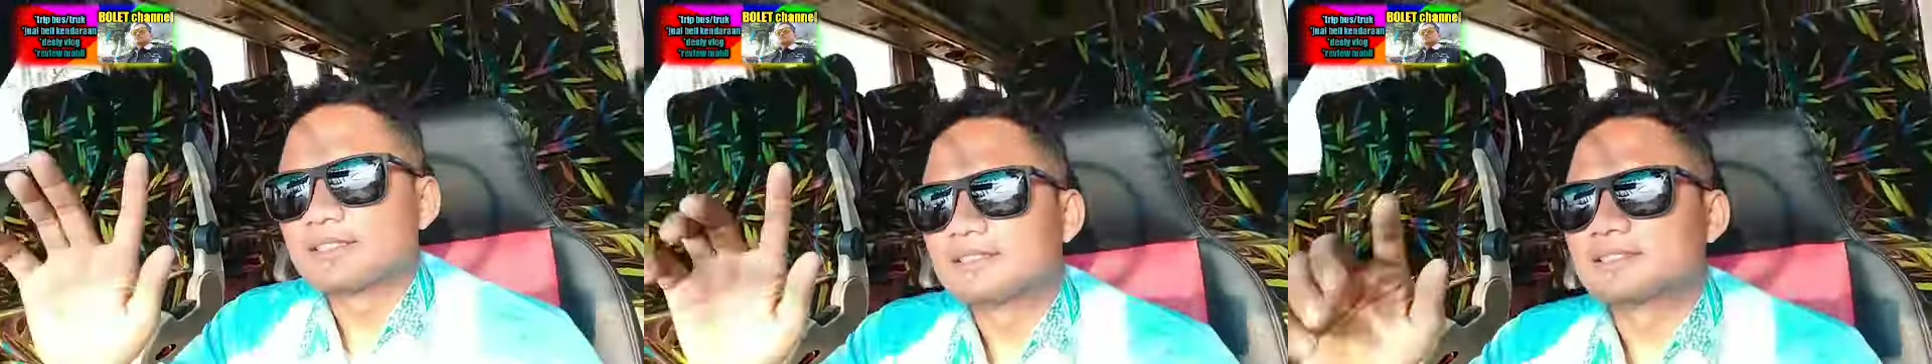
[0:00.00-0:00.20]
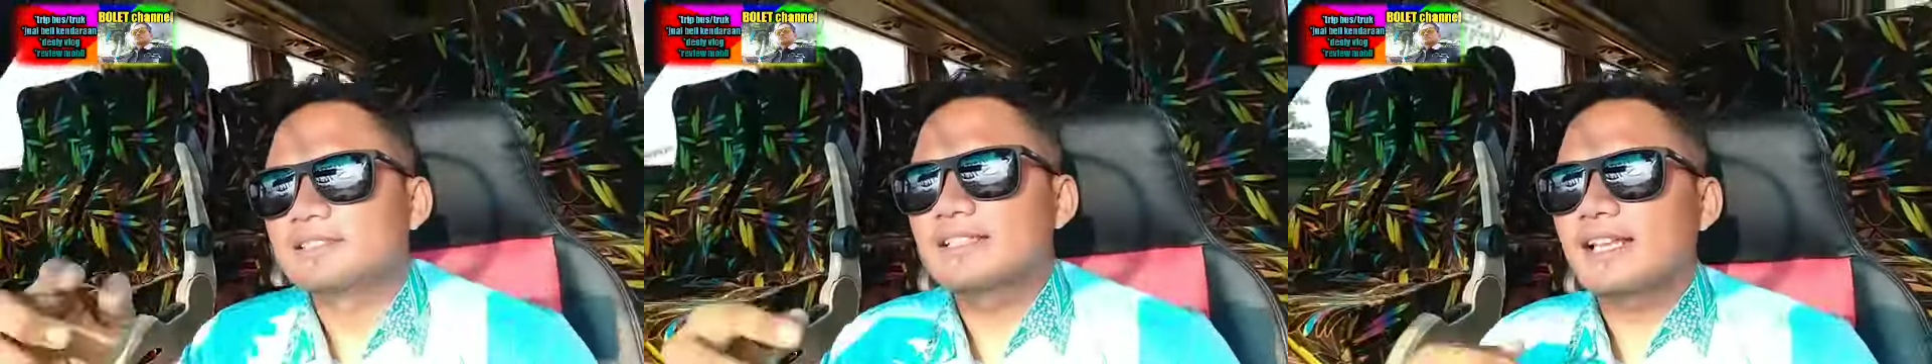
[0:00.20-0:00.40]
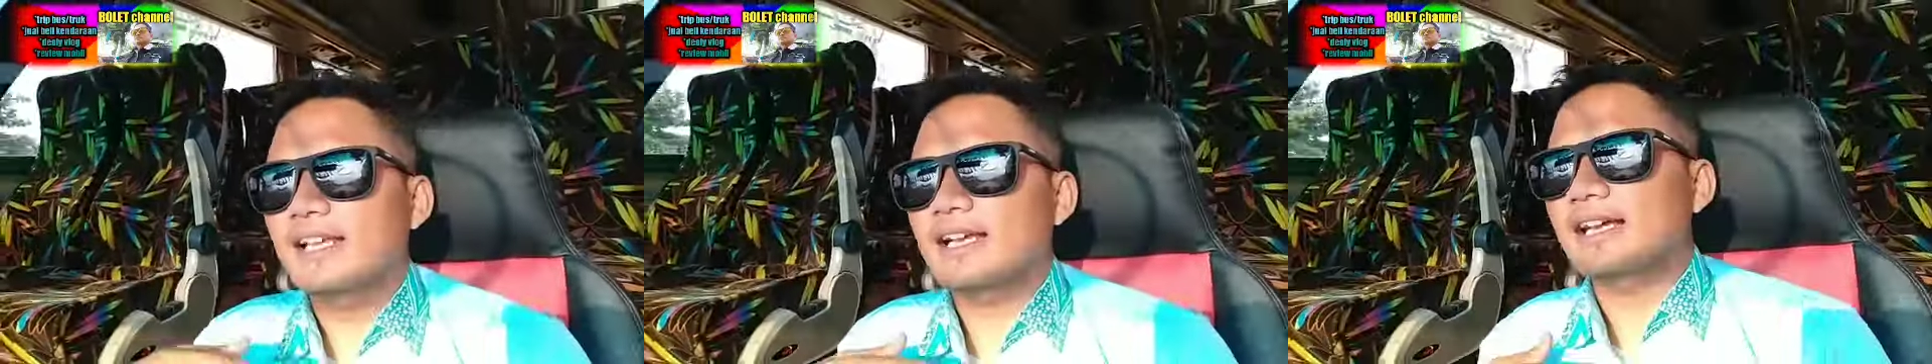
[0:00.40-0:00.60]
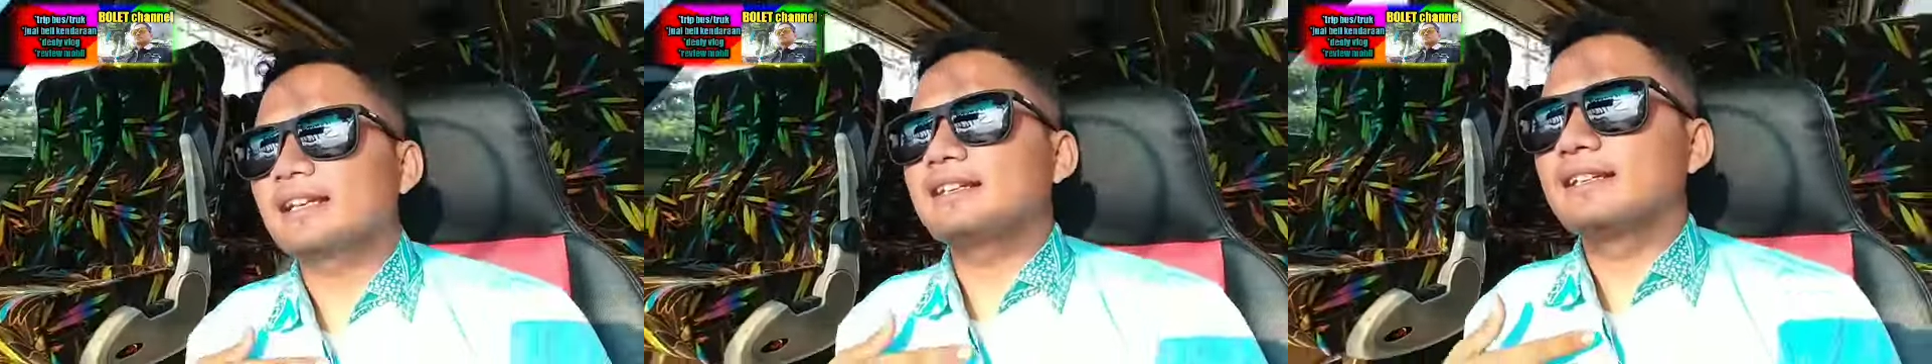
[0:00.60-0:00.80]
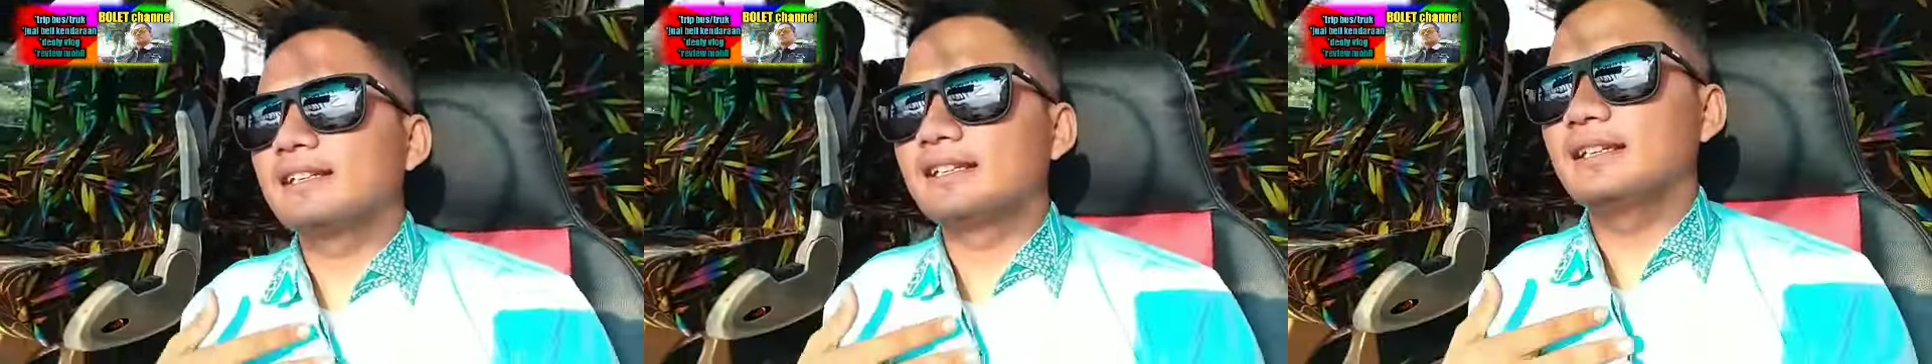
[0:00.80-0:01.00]

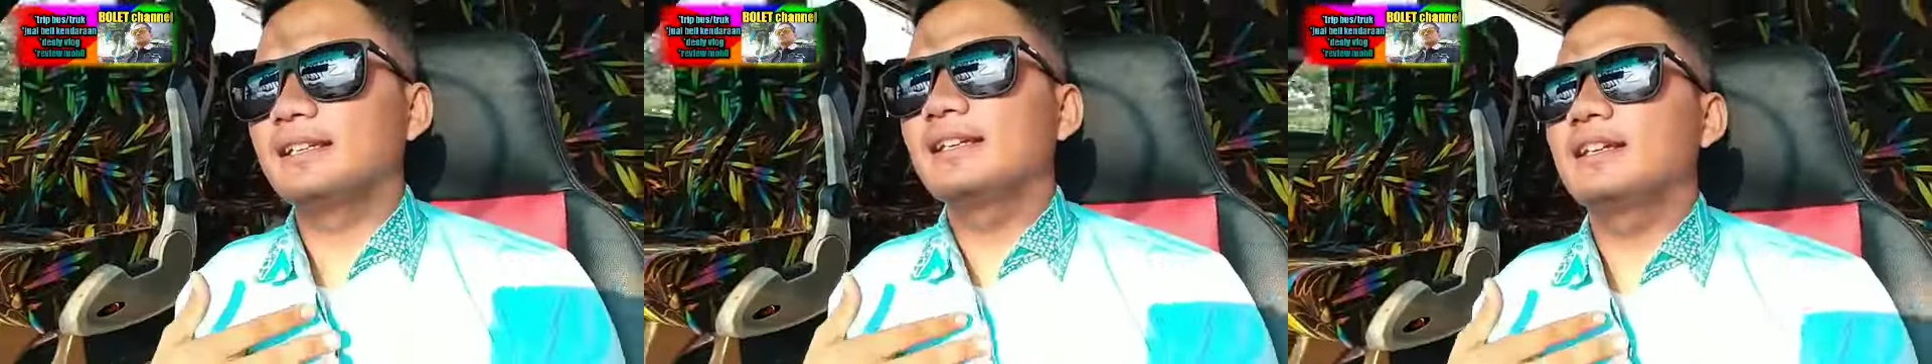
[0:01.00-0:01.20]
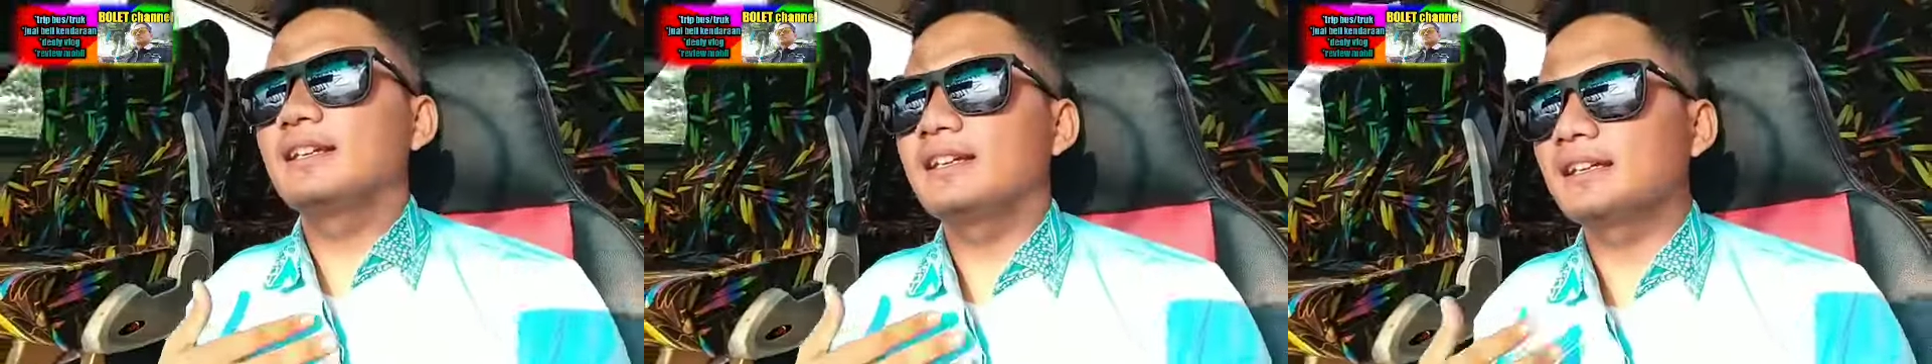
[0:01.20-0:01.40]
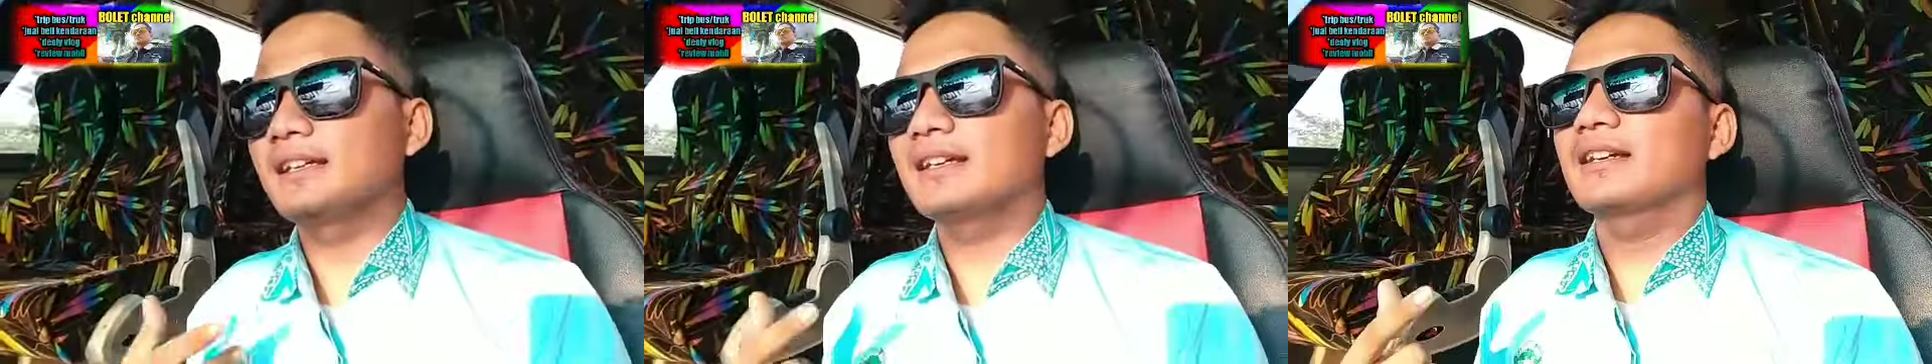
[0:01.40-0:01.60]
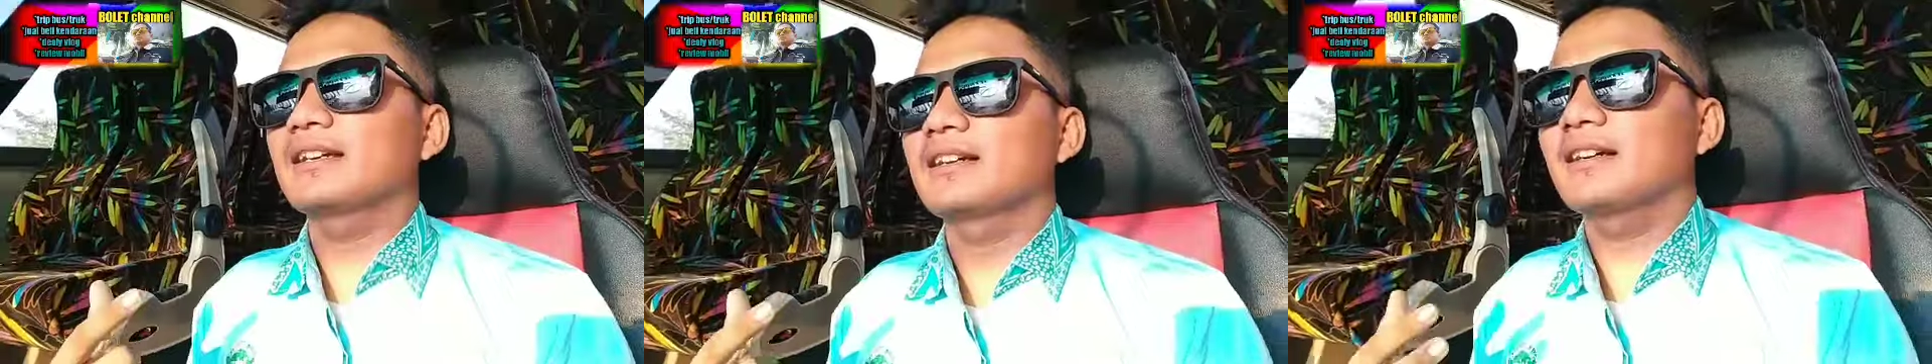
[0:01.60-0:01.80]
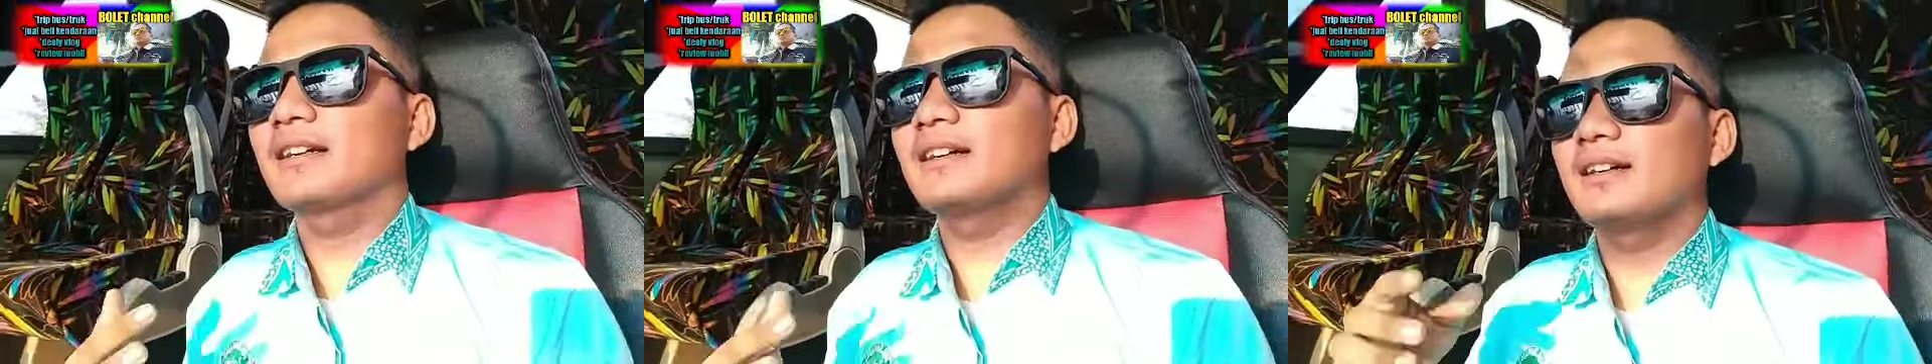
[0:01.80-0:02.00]
silakan
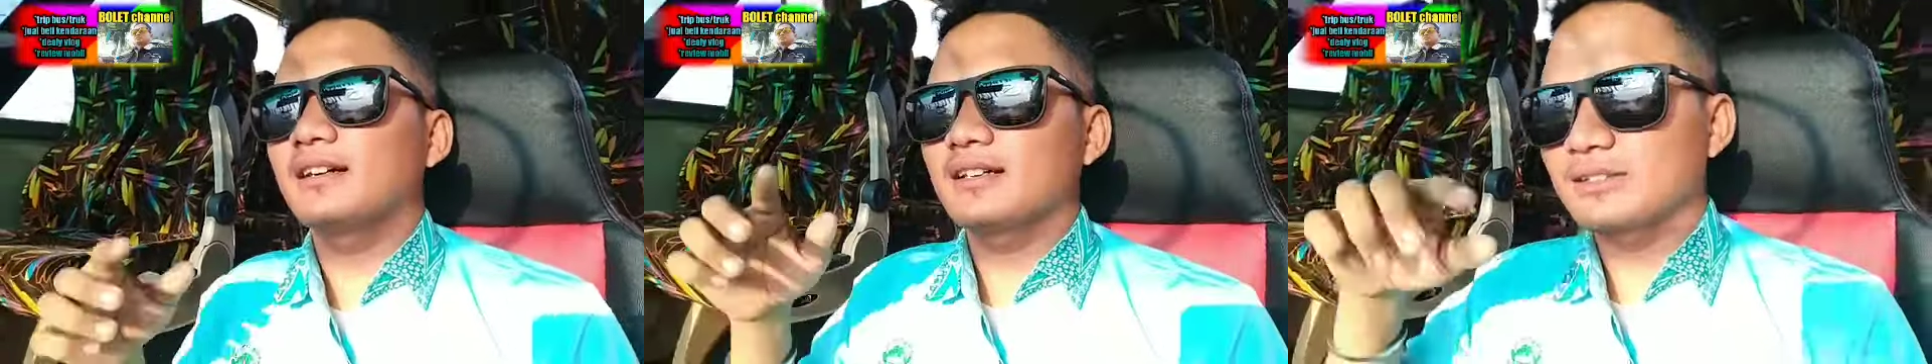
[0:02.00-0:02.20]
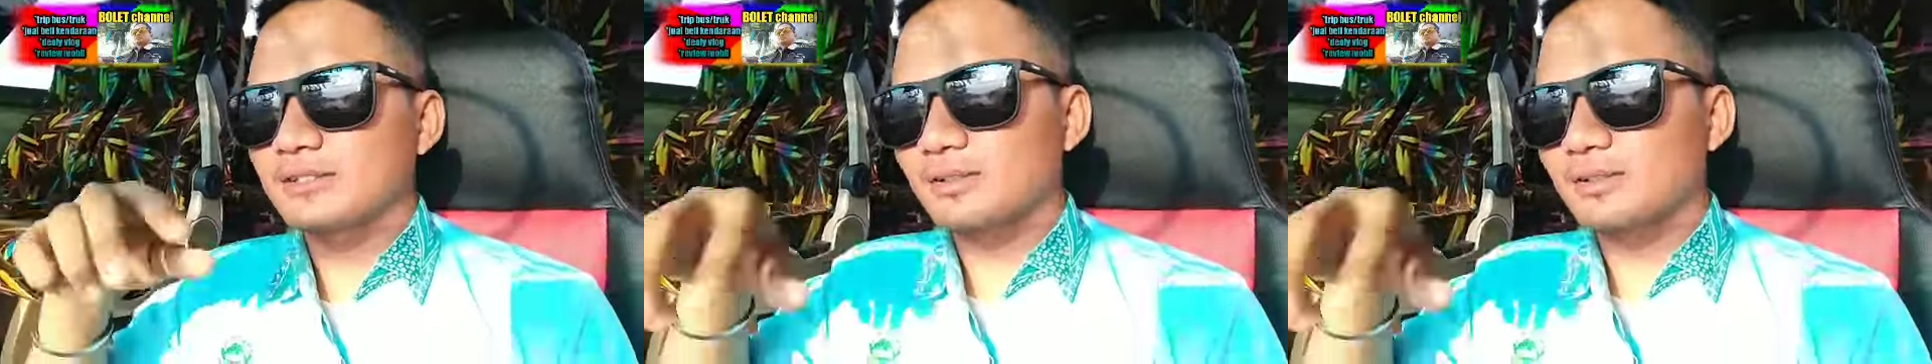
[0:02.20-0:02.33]
ditulis uh,